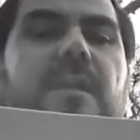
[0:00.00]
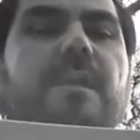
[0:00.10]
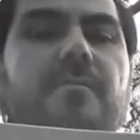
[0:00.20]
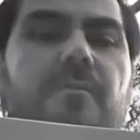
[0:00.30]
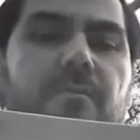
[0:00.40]

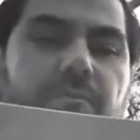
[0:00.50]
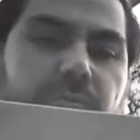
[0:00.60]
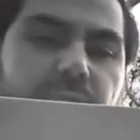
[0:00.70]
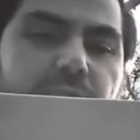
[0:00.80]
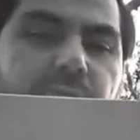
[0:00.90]

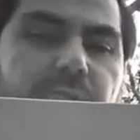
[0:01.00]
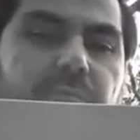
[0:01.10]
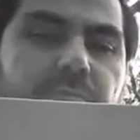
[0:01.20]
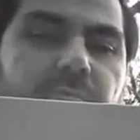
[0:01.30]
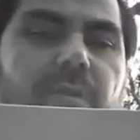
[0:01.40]
livros
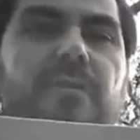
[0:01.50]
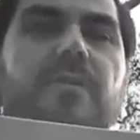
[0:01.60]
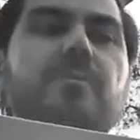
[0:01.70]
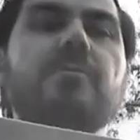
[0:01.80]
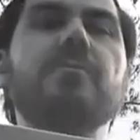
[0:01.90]

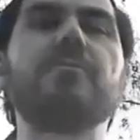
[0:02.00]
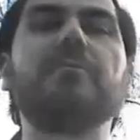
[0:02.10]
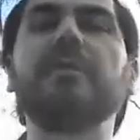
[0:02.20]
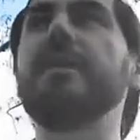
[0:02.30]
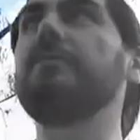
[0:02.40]
eu
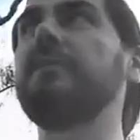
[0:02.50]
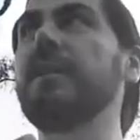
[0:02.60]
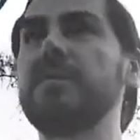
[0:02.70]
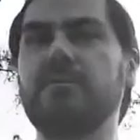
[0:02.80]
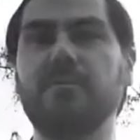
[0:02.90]
vou ler o
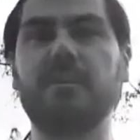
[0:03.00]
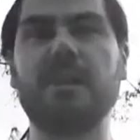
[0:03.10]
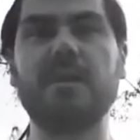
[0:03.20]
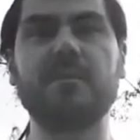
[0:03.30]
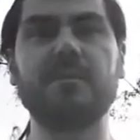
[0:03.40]
texto, tá?